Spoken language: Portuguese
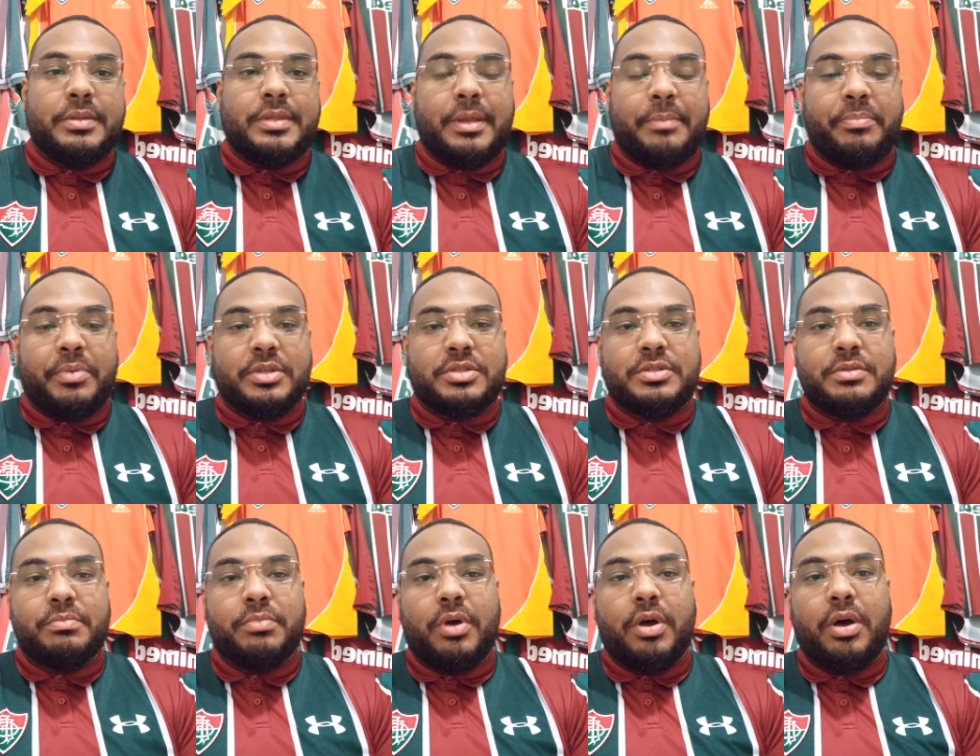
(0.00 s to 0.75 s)
da, posse
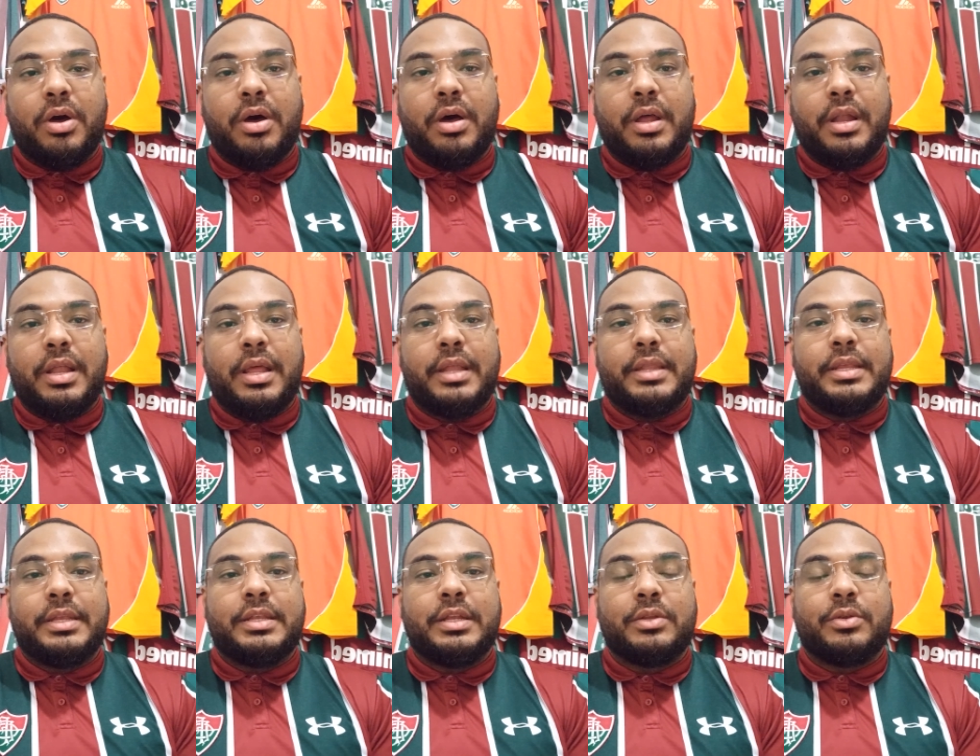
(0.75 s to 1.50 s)
de bola,
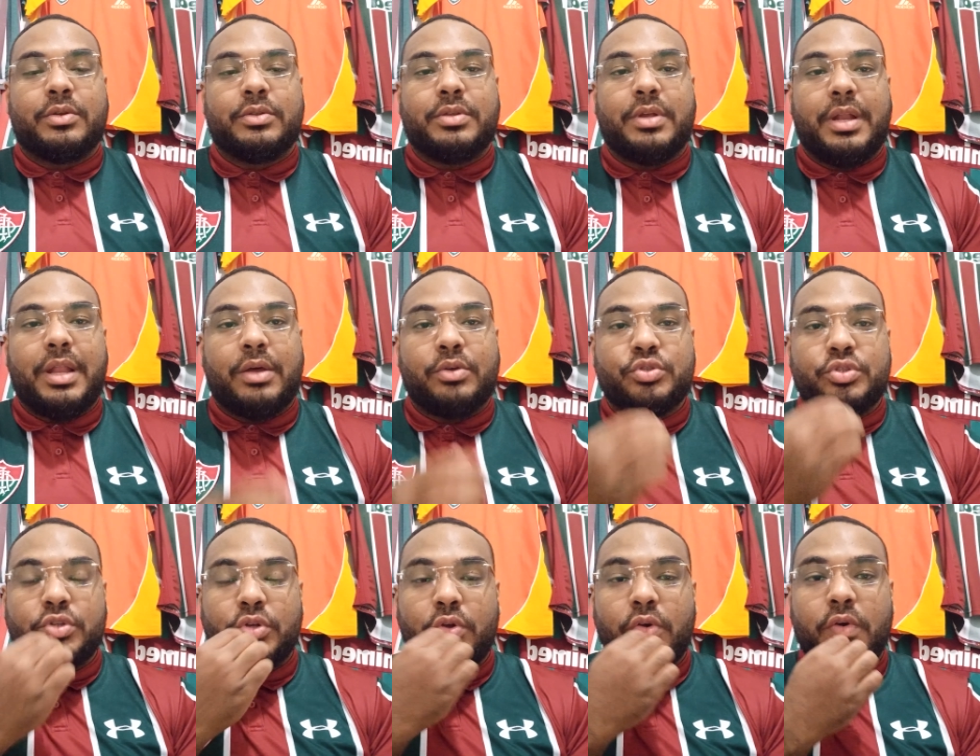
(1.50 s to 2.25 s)
tentando controlar o
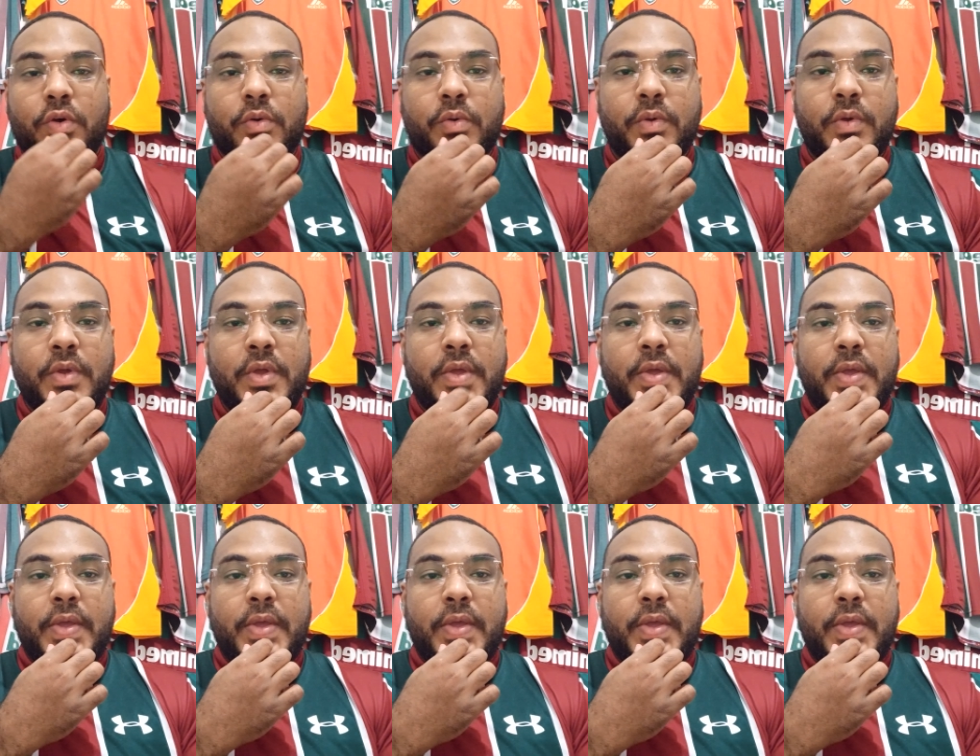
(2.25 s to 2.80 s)
jogo.